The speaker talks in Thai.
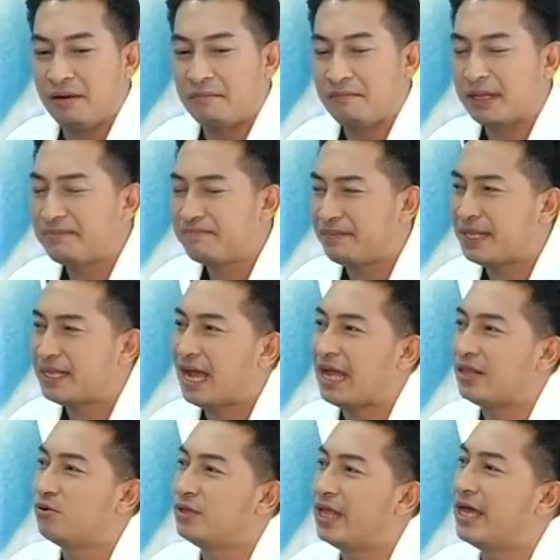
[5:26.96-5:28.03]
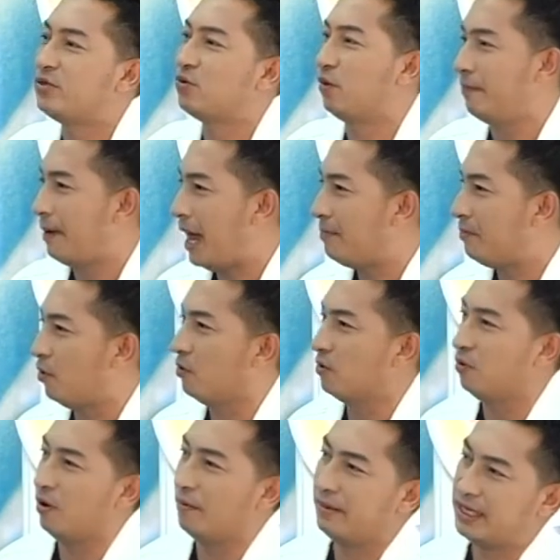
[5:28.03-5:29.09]
มันเป็นการดูแลสุขภาพองค์ร
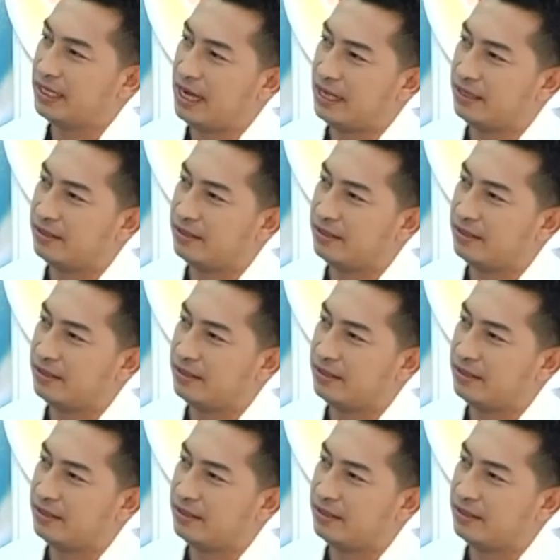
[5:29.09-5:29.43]
วมอาจารย์